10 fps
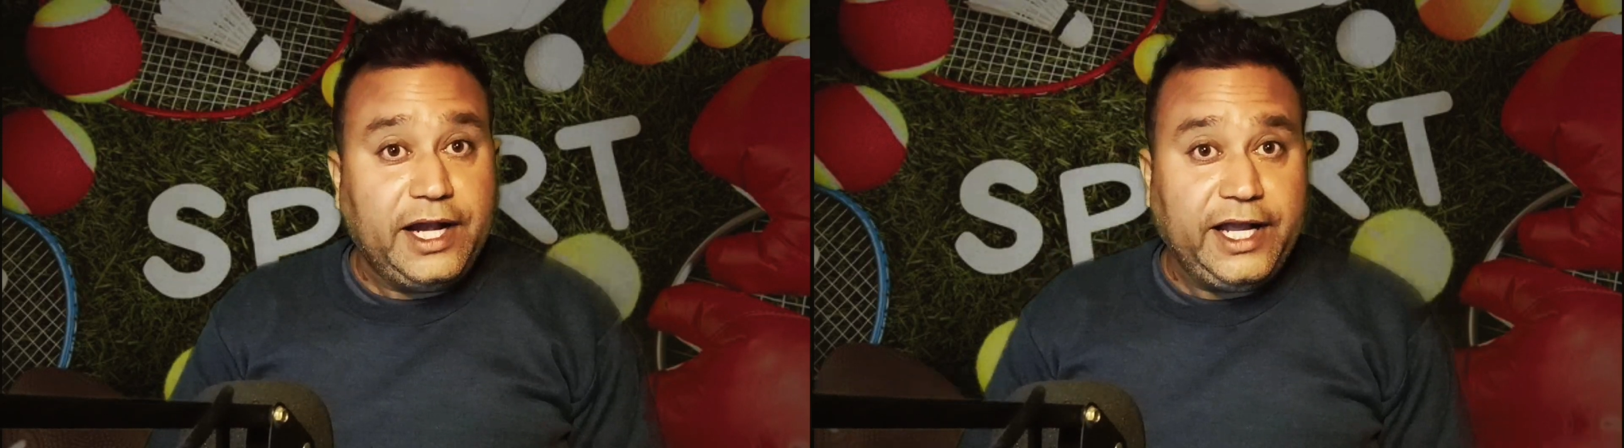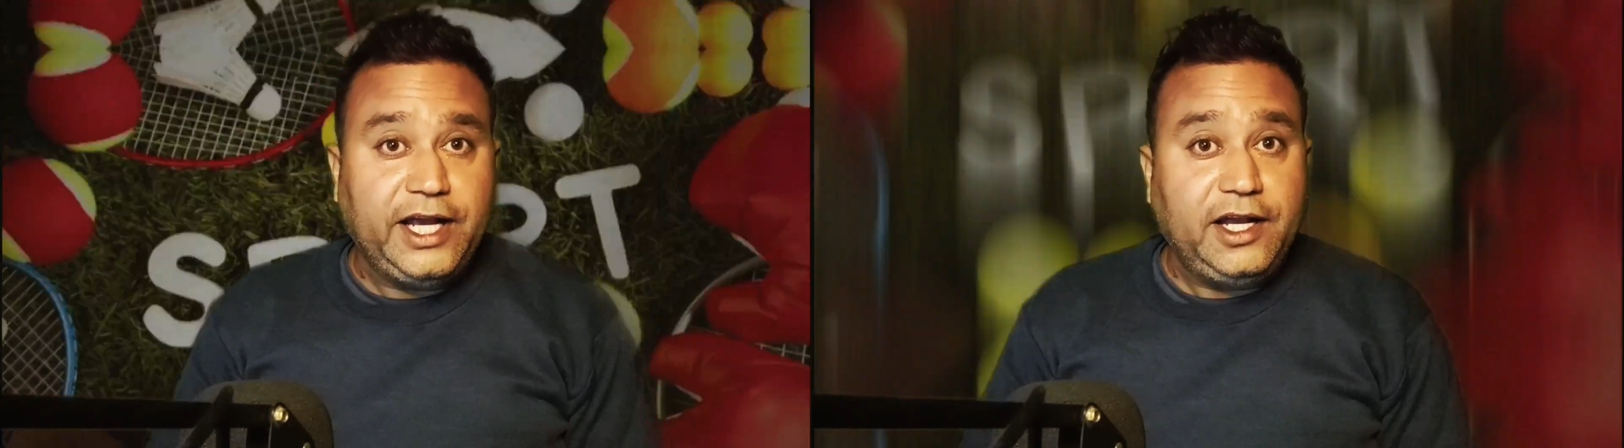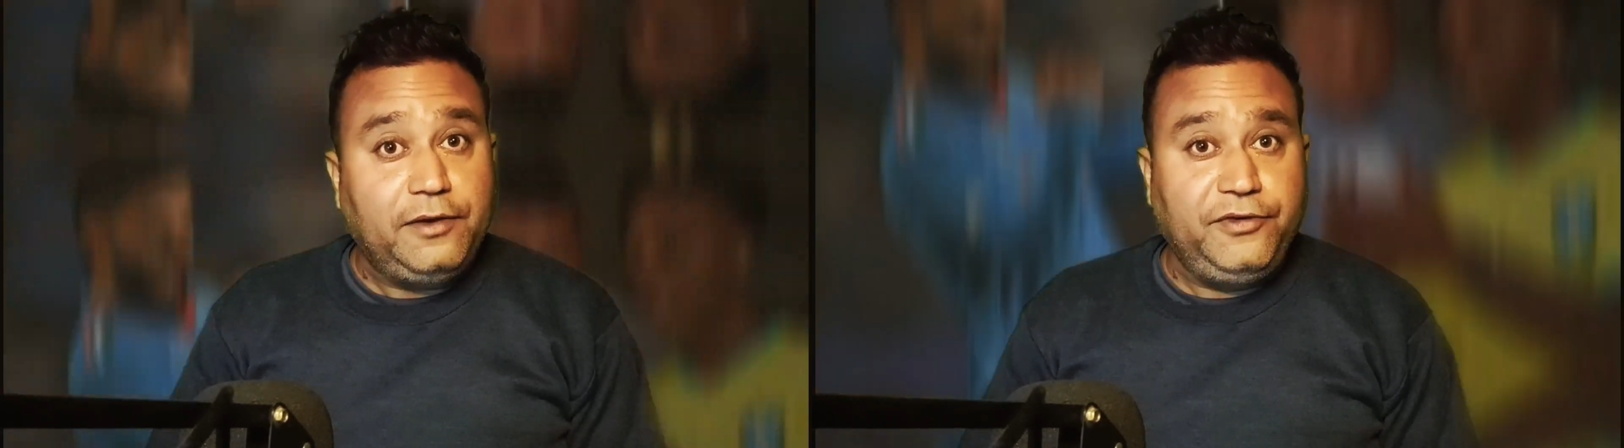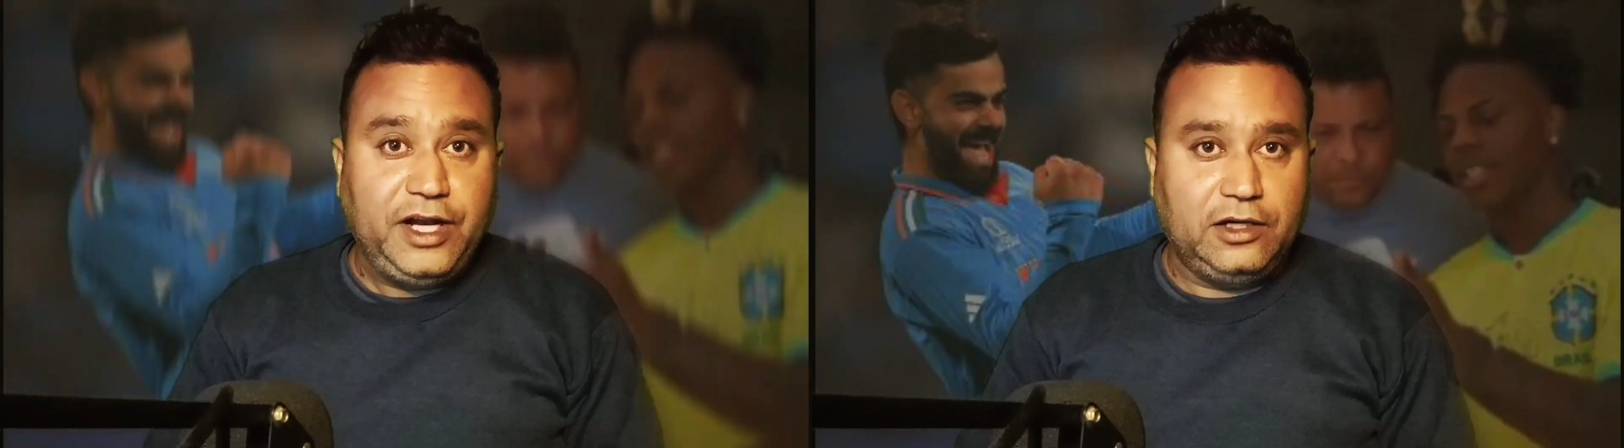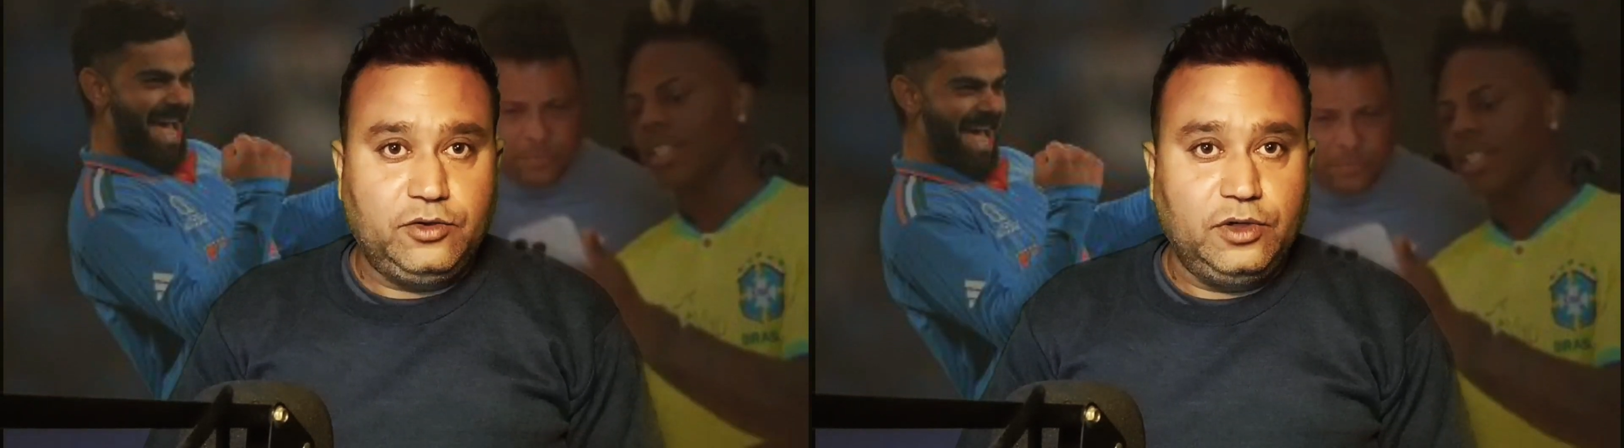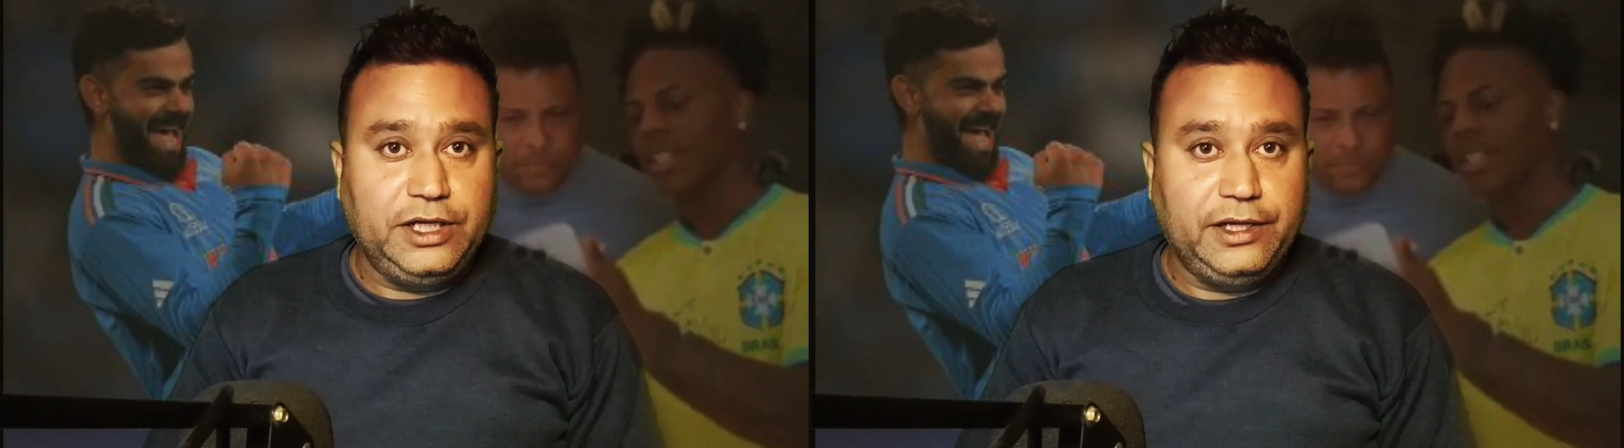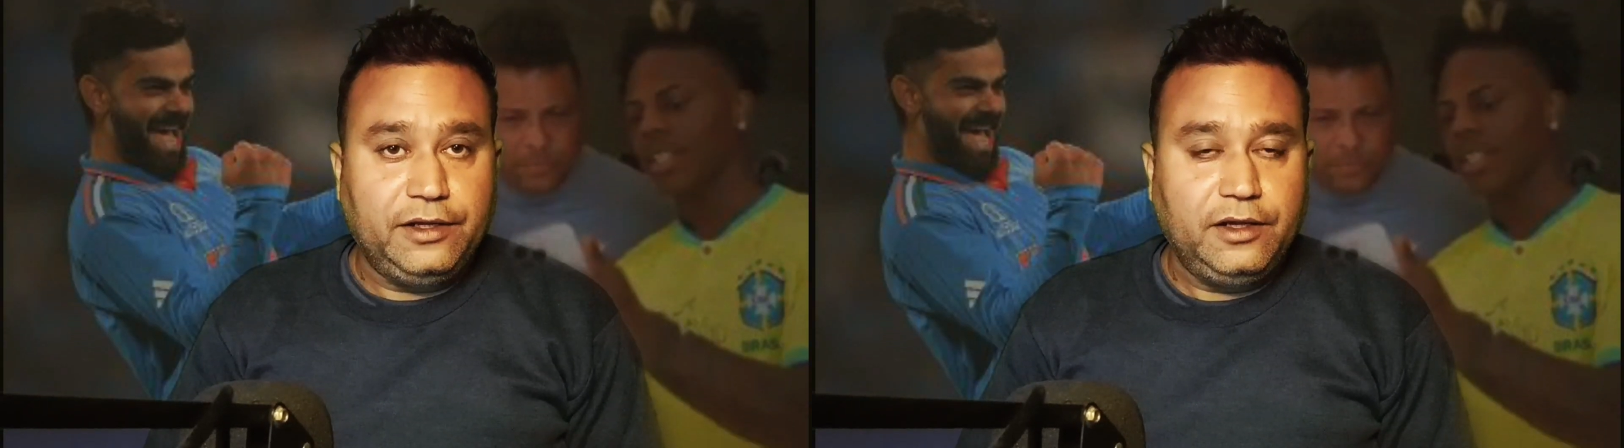ক্রিকেটার বিরাট কোহলি